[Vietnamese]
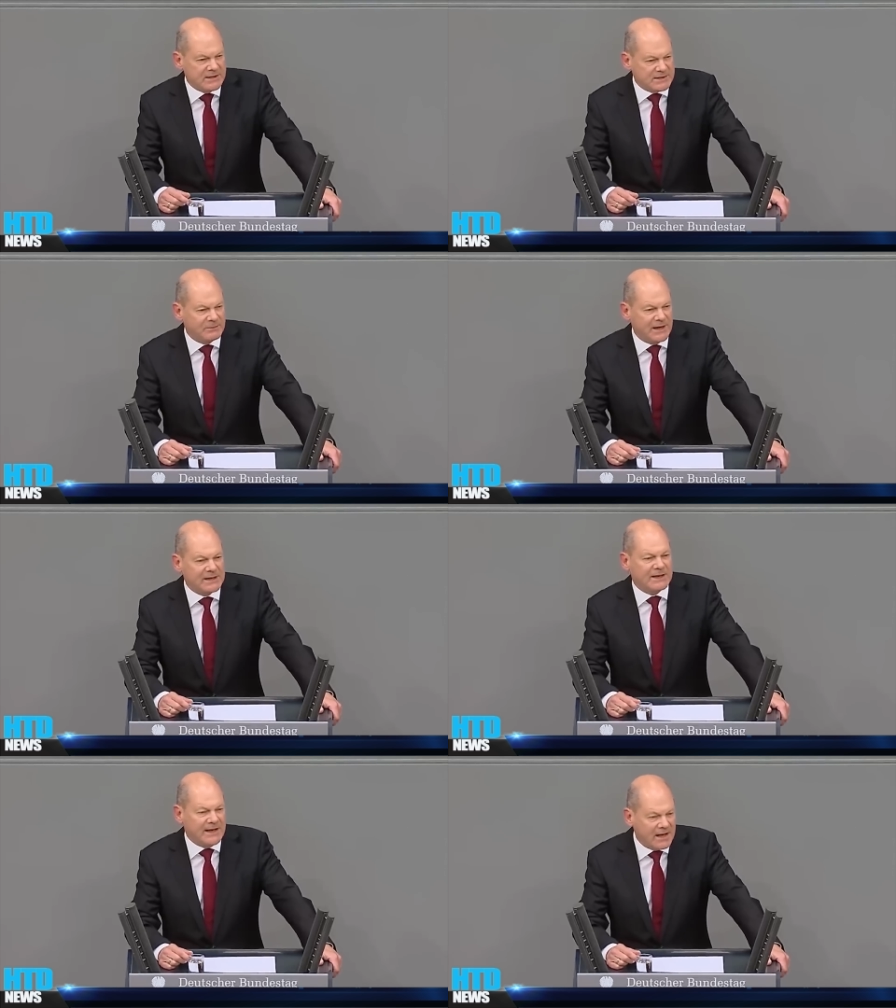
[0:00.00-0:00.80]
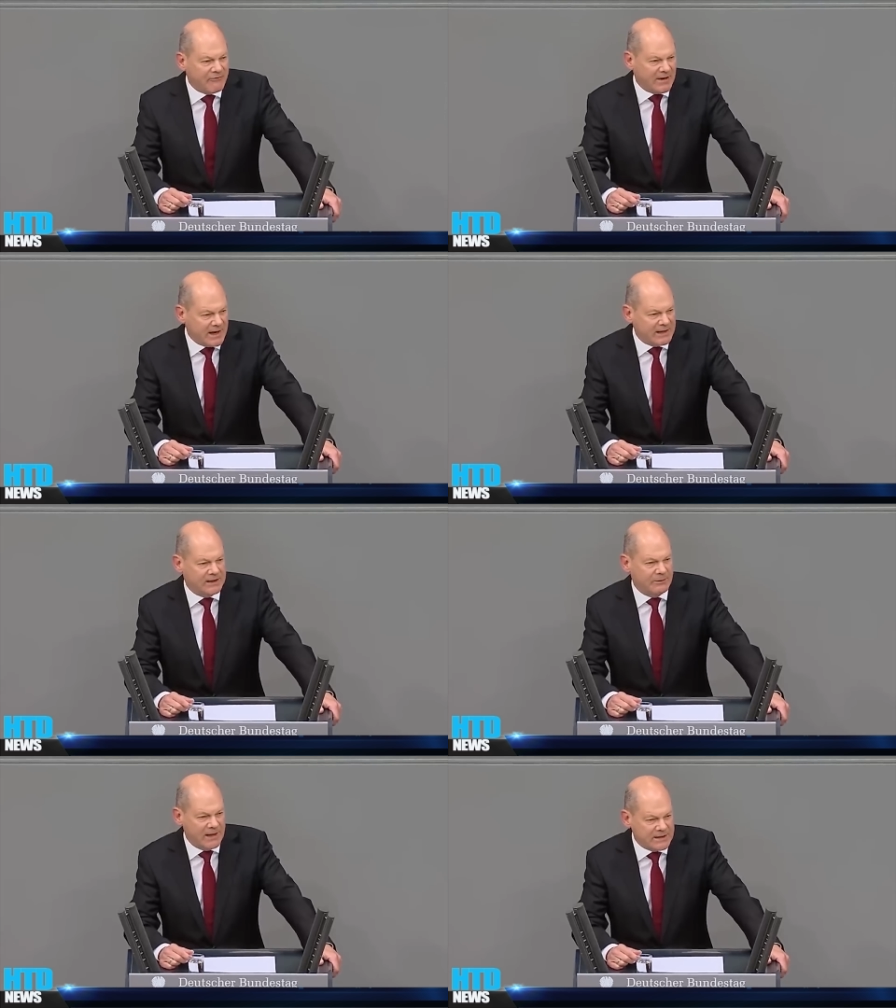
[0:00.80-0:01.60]
Tài liệu nhằm xác định
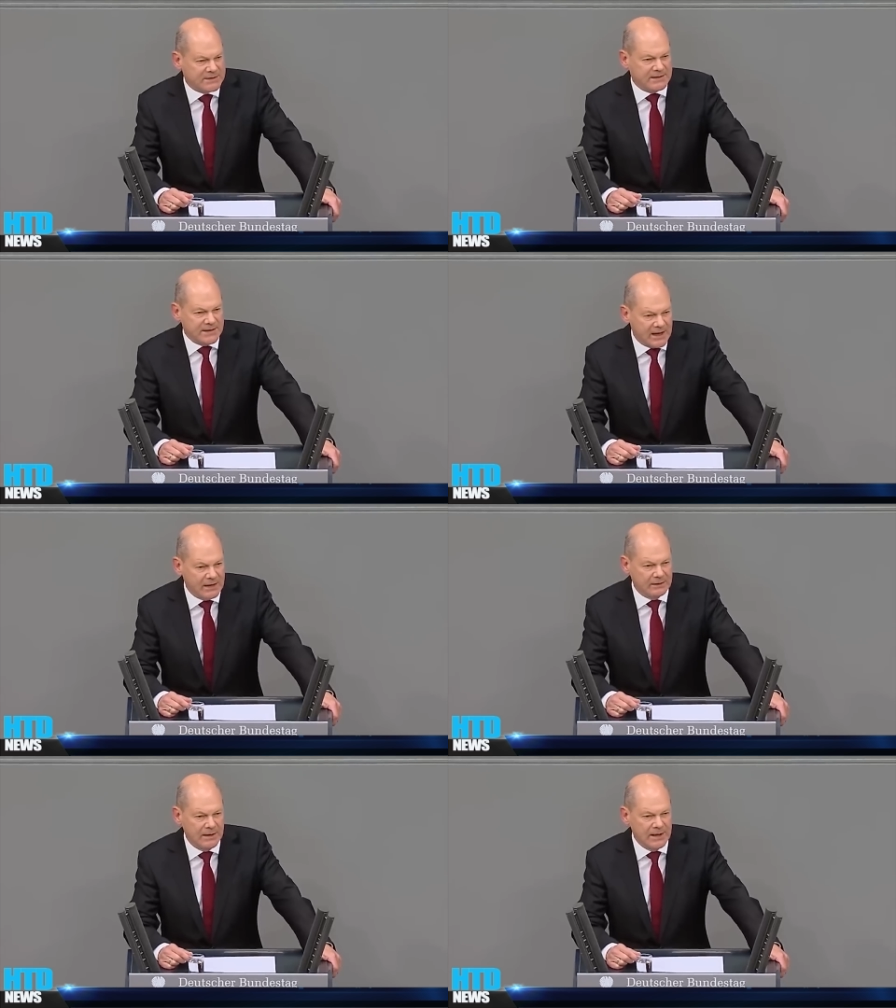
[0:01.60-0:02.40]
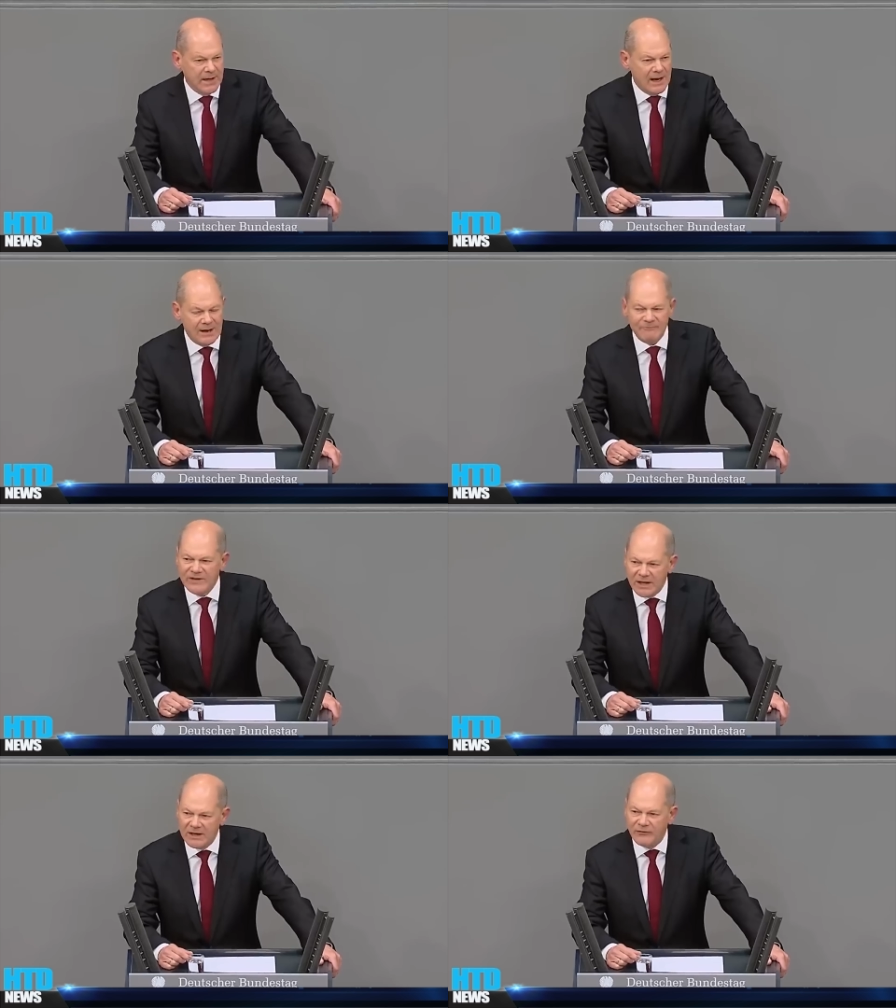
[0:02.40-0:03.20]
những vấn đề Đức coi là rủi
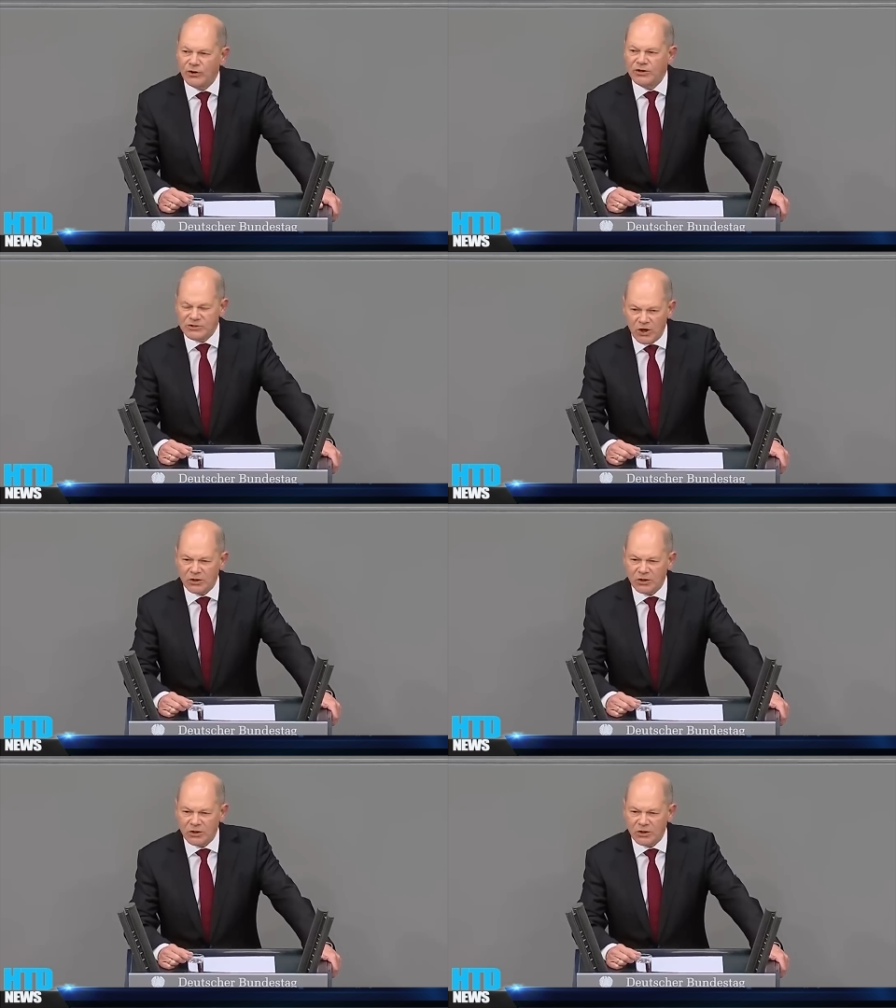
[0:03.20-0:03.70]
ro quân sự,